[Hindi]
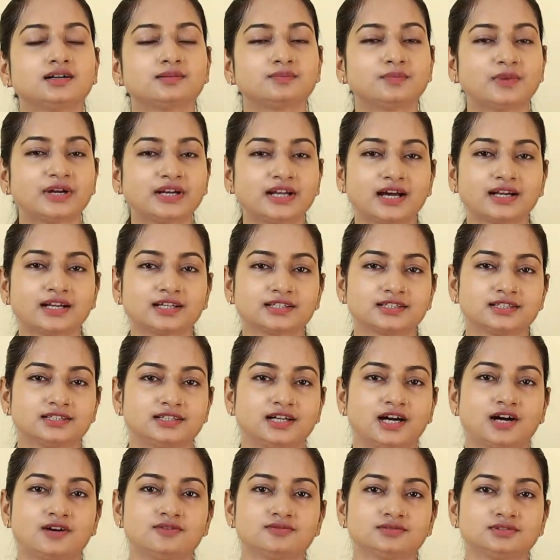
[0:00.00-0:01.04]
बनाना
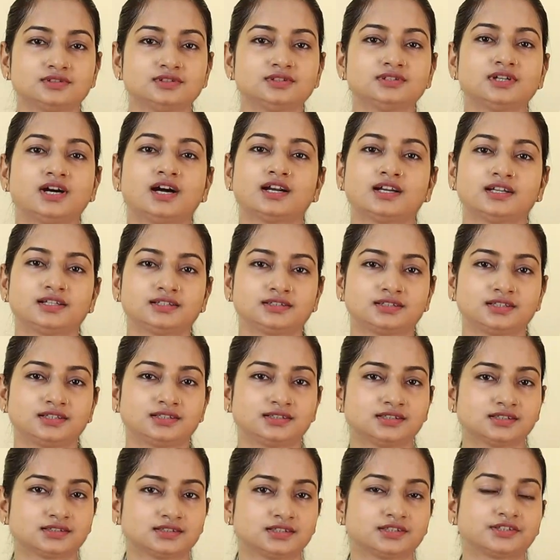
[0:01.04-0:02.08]
सिखाऊंगी हर एक
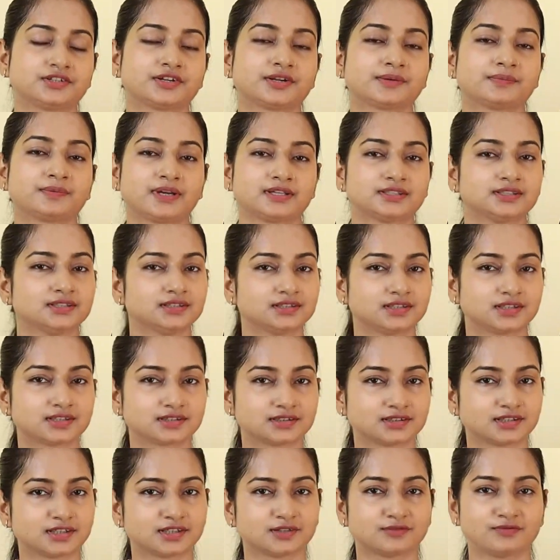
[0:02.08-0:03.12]
तरीके से ड्रेप कैसे
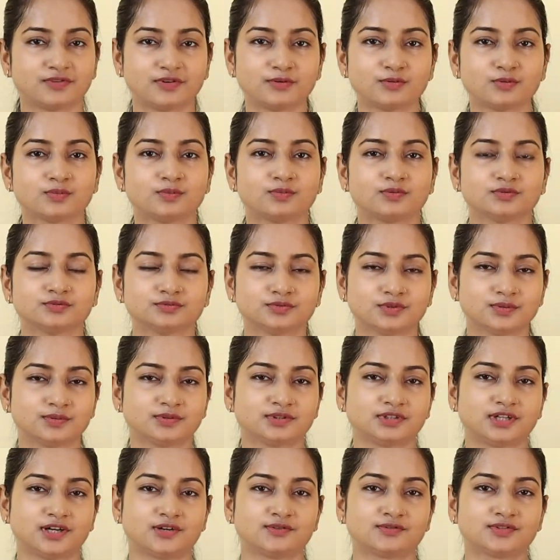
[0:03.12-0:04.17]
करते हैं मैं वो वो
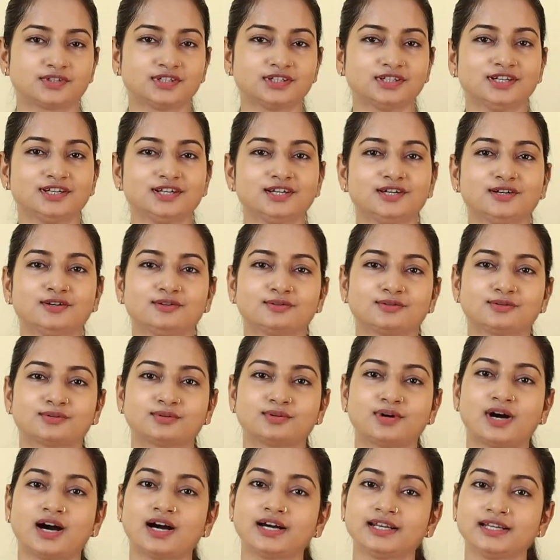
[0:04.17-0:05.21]
बताऊँगी तो
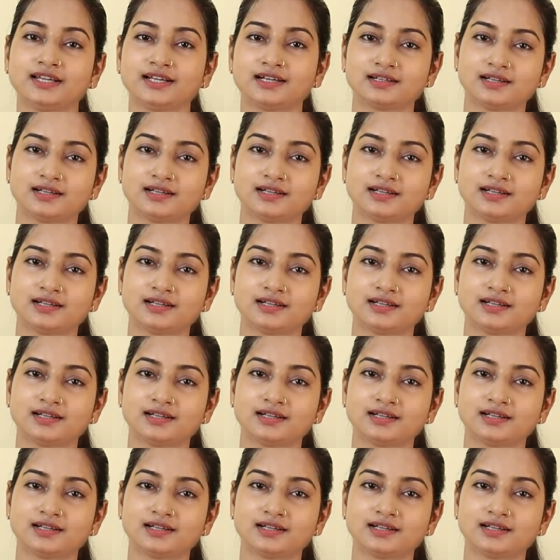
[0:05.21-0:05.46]
हर एक